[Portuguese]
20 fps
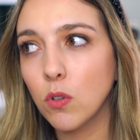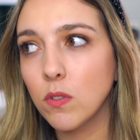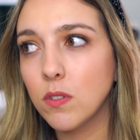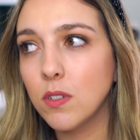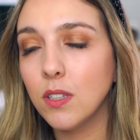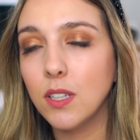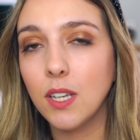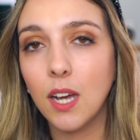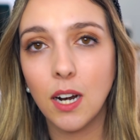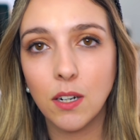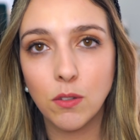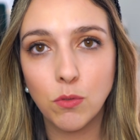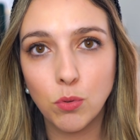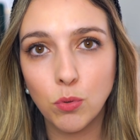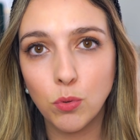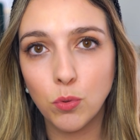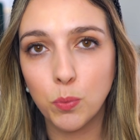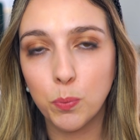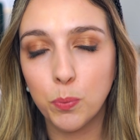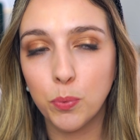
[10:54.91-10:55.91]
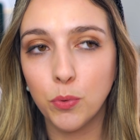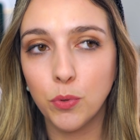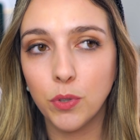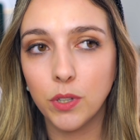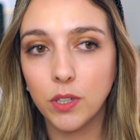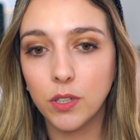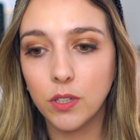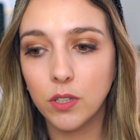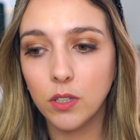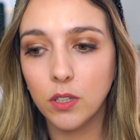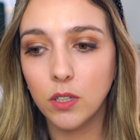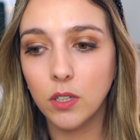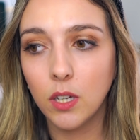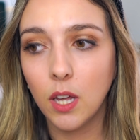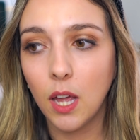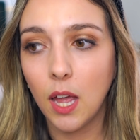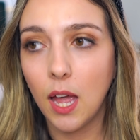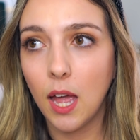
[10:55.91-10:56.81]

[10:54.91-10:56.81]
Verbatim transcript: conciliar tudo, porque